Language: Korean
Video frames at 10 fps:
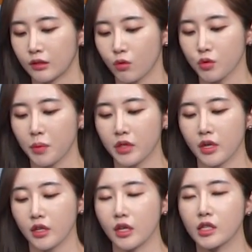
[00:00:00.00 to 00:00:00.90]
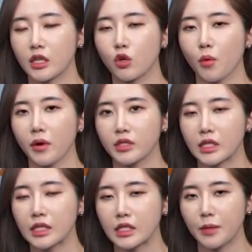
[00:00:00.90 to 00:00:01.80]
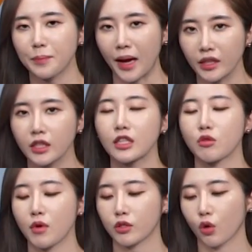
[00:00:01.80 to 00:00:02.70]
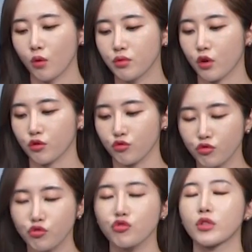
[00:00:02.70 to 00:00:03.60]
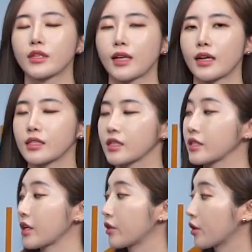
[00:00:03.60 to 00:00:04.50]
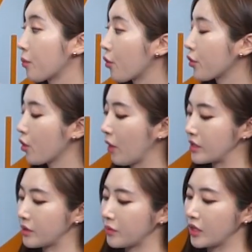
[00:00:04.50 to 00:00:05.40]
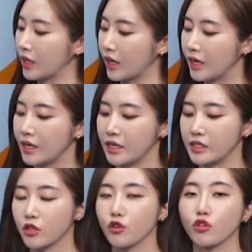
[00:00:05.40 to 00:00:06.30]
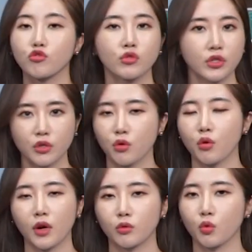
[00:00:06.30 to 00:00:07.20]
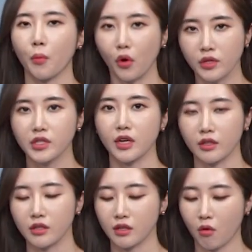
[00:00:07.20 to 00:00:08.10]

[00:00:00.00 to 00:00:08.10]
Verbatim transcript: 코스피는 이 글로벌 증시 반등과 더불어서 꾸준히 상승세를 보여왔습니다. 이제는 연중 신고가도 멀지 않은